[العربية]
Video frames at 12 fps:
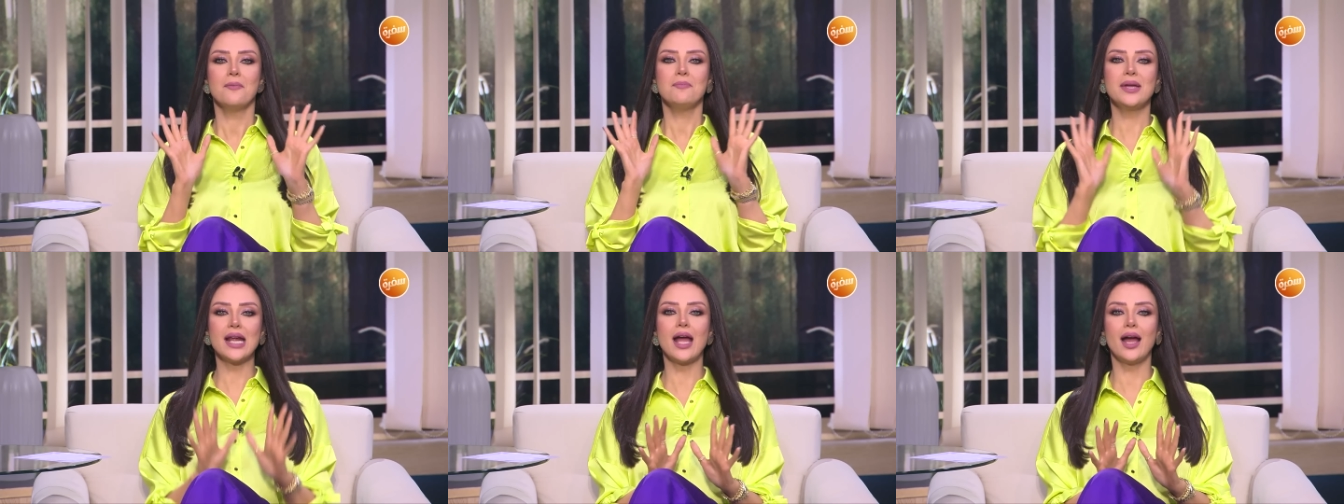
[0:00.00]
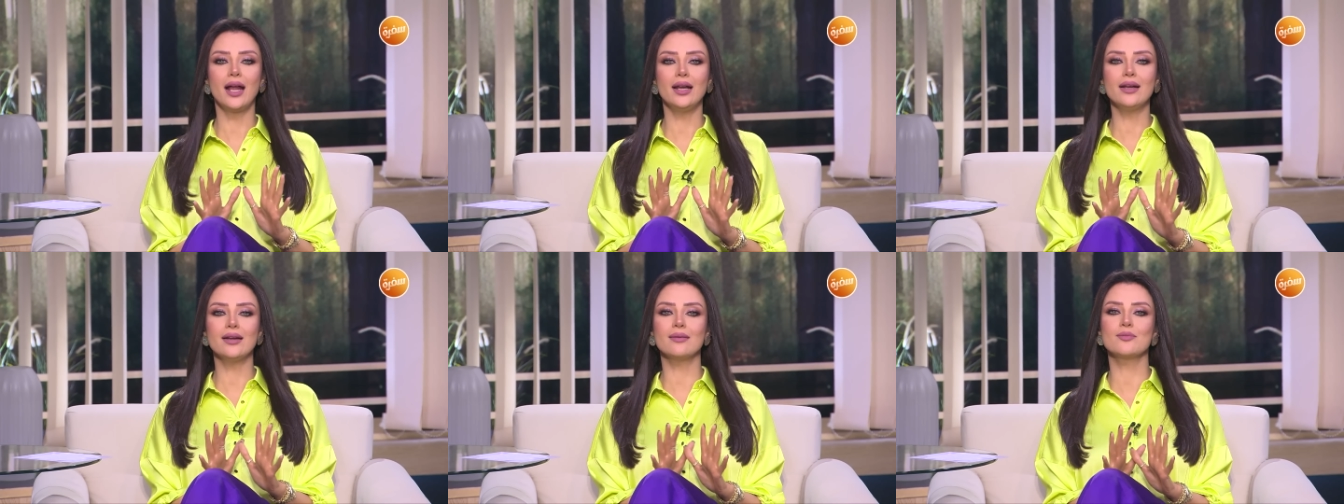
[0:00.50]
مين
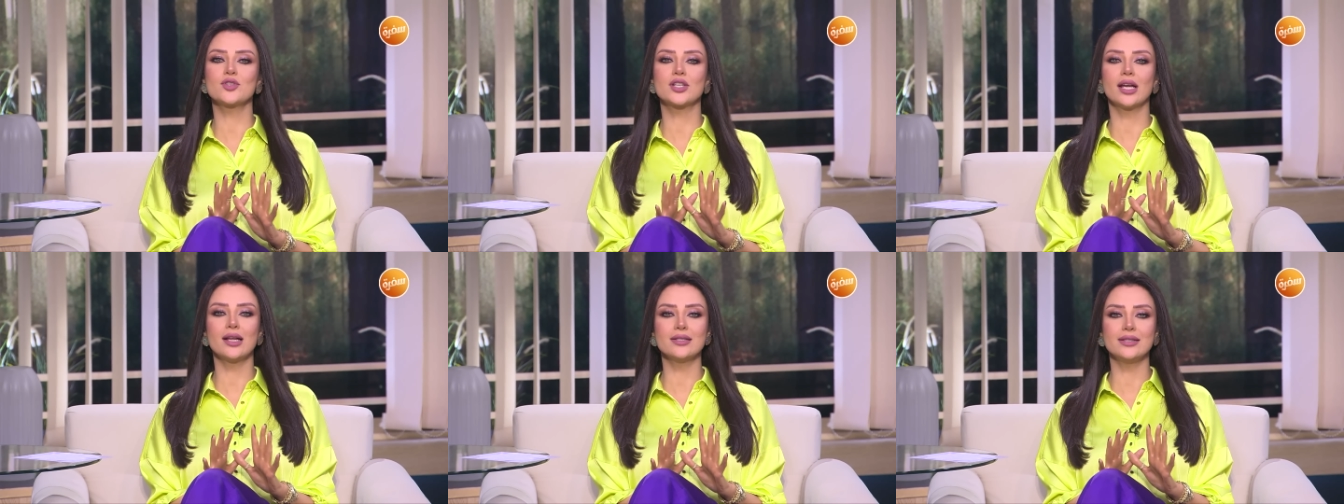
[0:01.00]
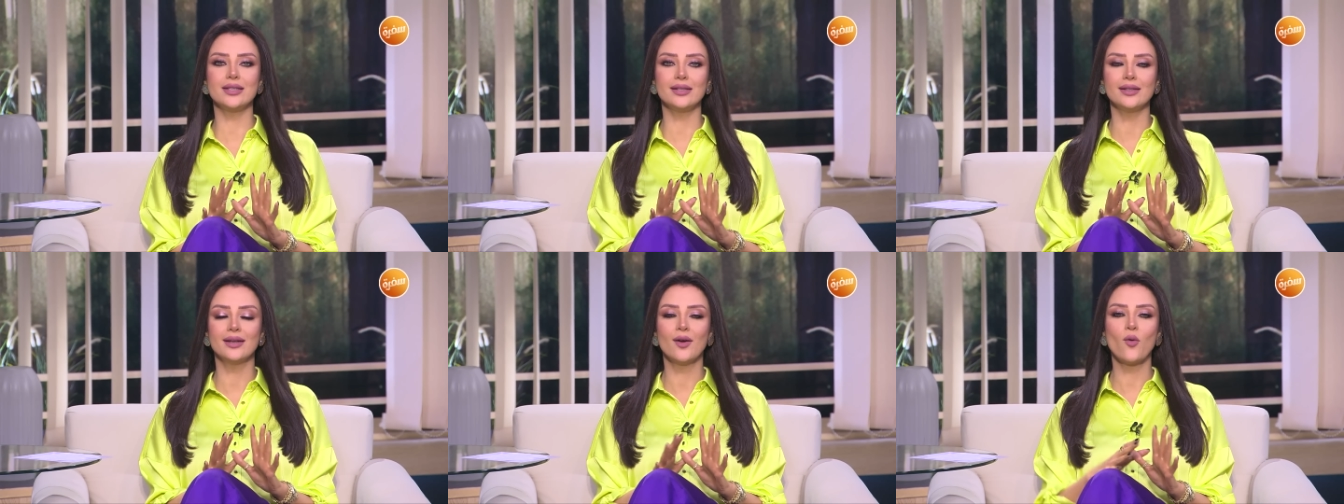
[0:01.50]
هيحل لنا المشكله
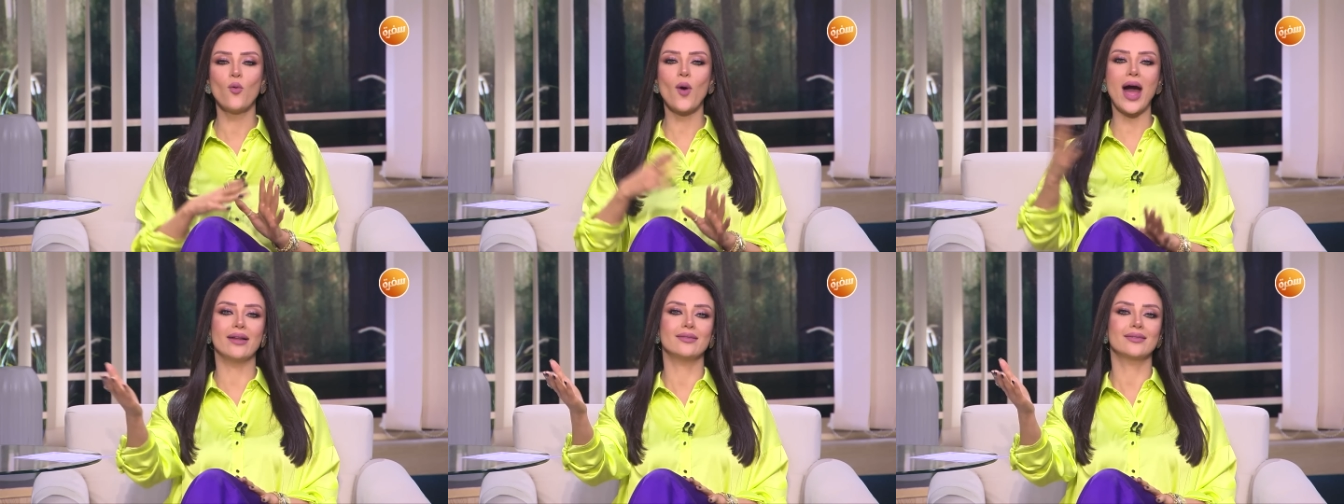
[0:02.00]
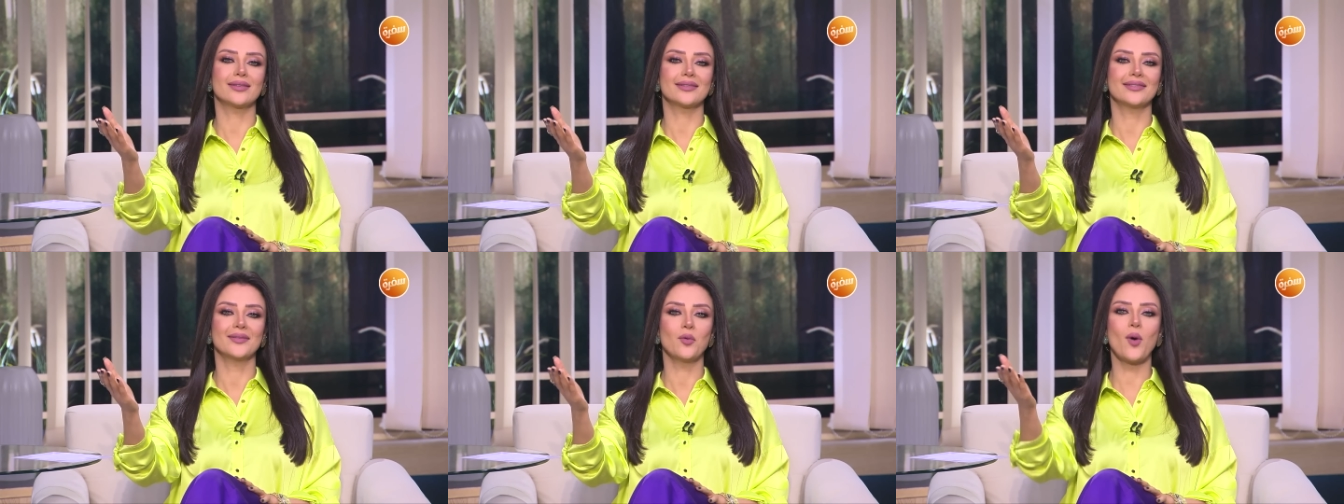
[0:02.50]
دي وعد
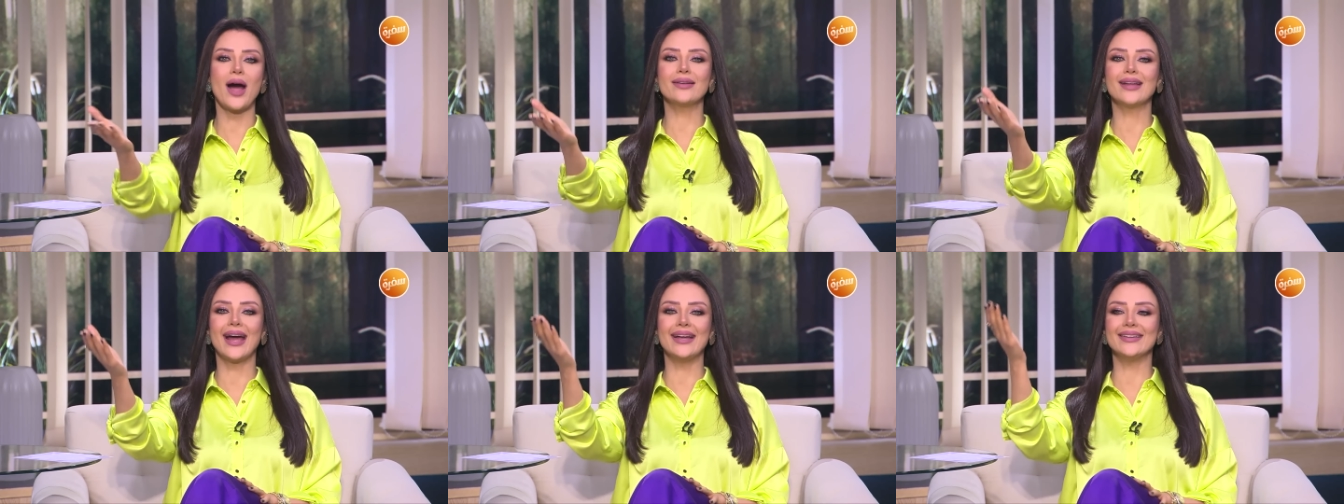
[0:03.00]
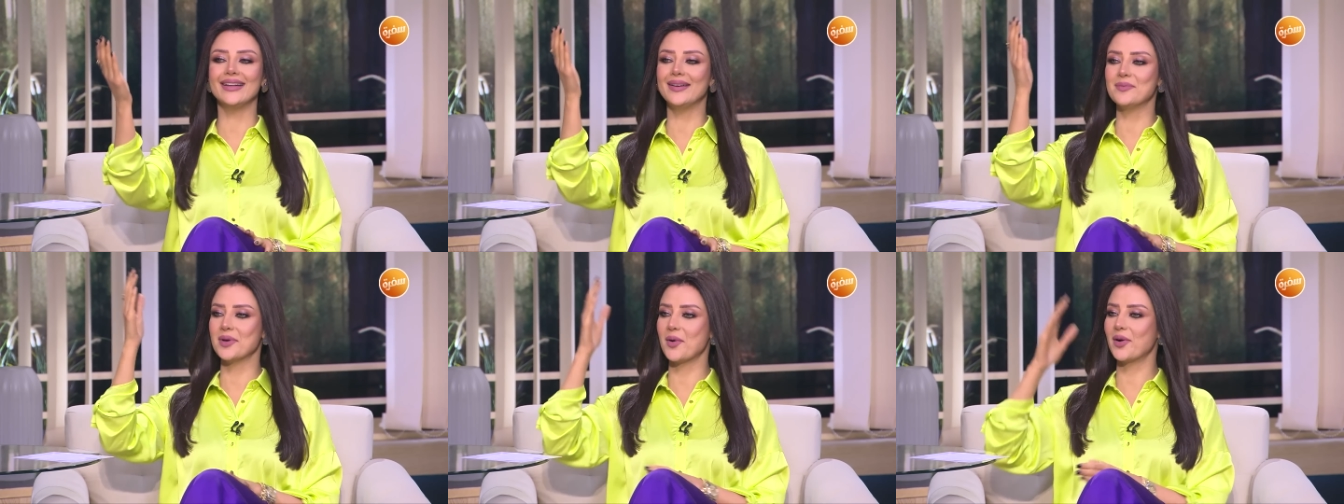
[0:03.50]
وعد عادل
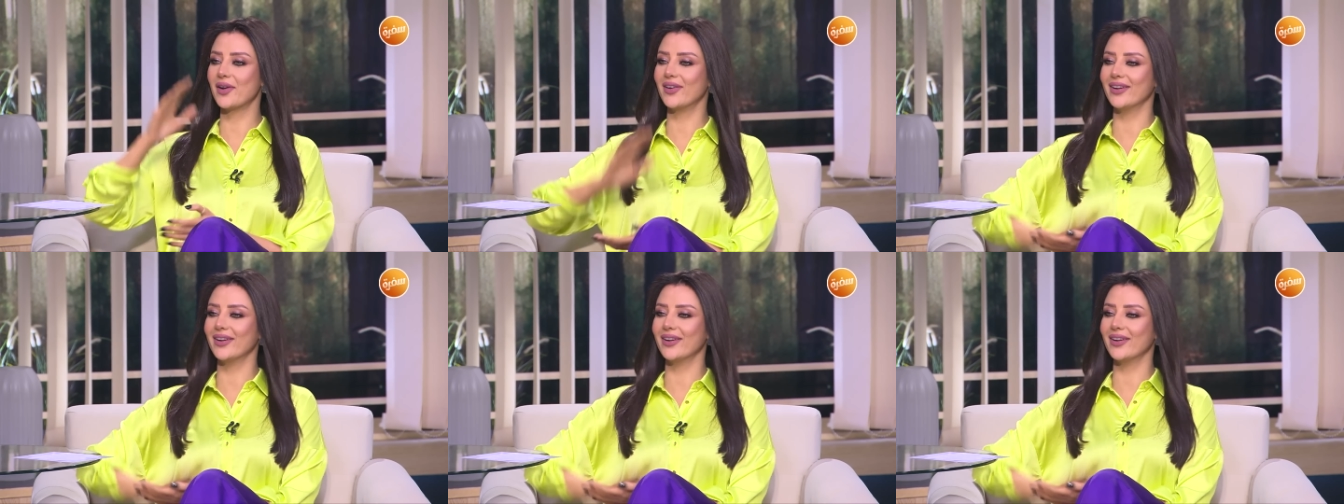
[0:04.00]
من ورانا